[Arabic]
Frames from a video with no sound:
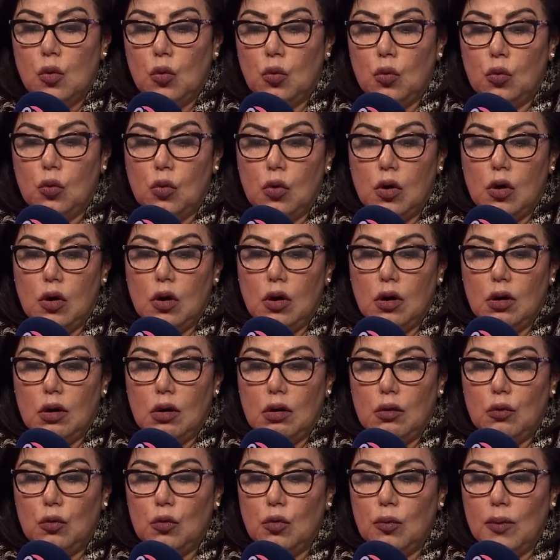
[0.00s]

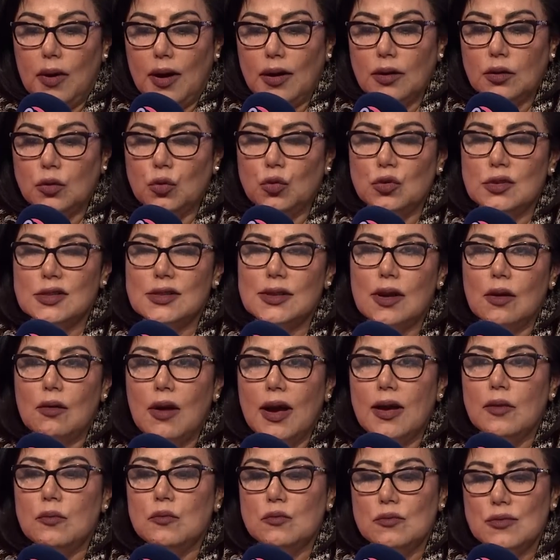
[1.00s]
وبرضو وبرضه
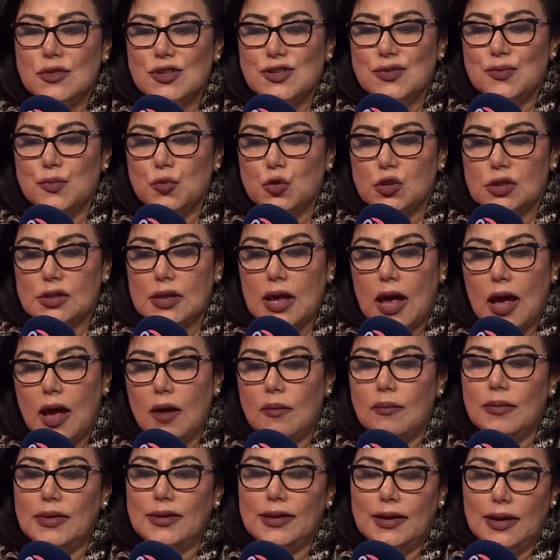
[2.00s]
الزواج مش
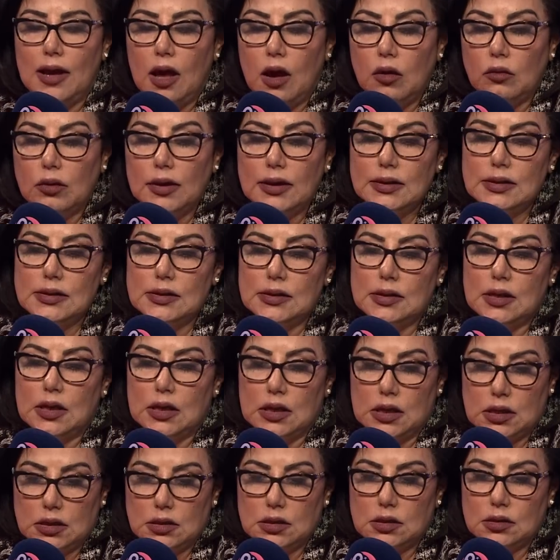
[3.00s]
مستحب للاولاد
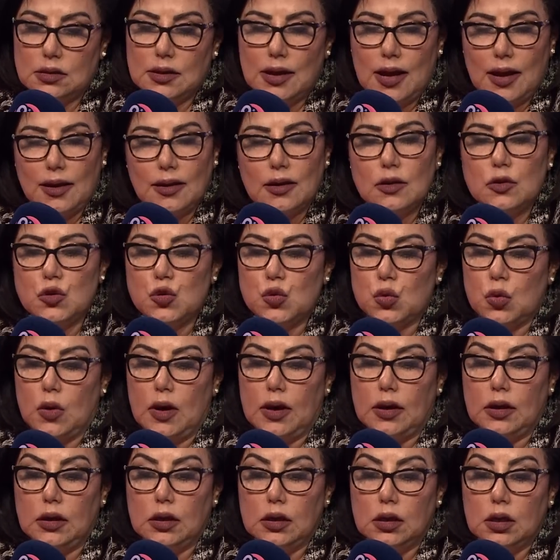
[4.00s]
السنه دي ناجل
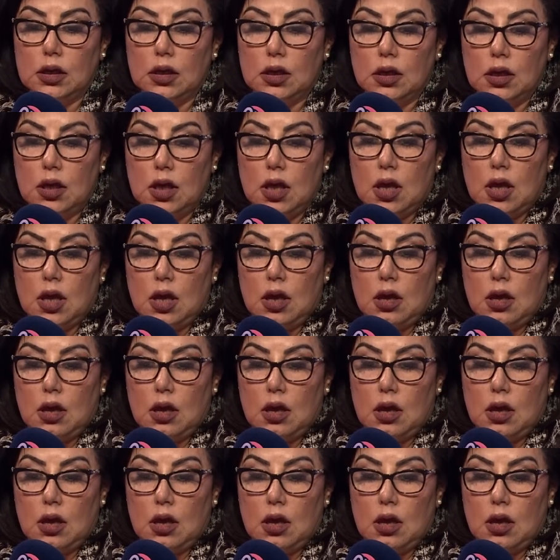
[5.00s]
شويه اوكي